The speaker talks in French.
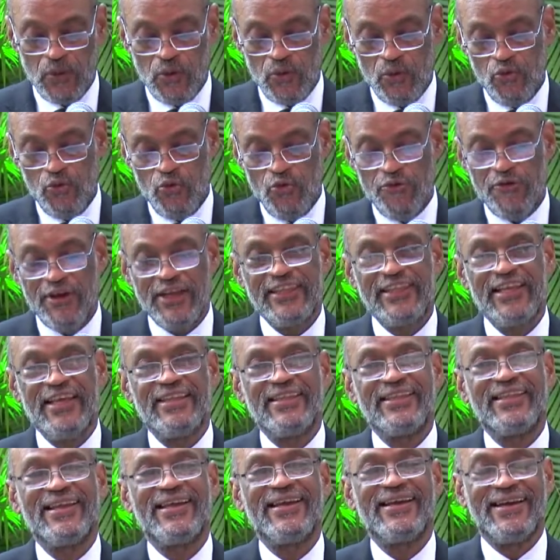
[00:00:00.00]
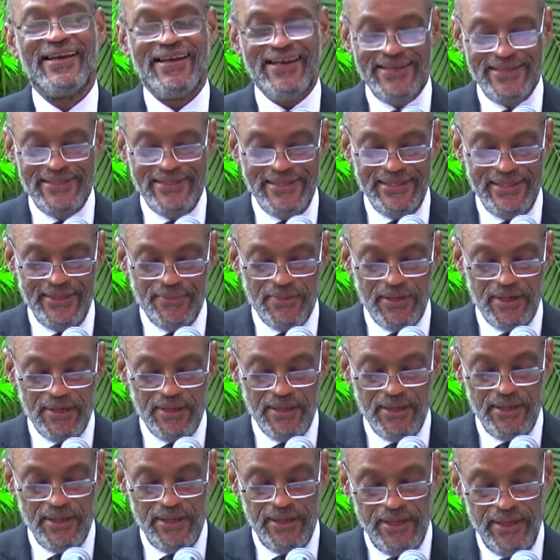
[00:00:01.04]
devra être crédible
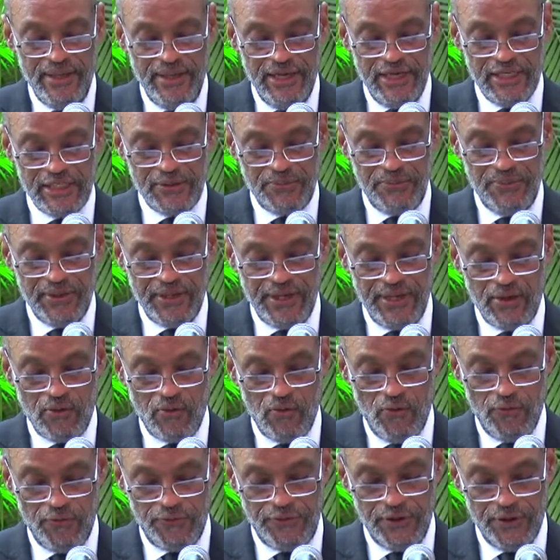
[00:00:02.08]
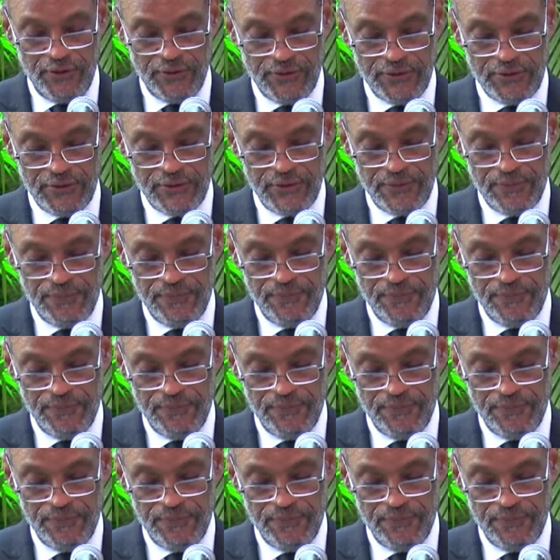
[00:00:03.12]
et inspirer confiance.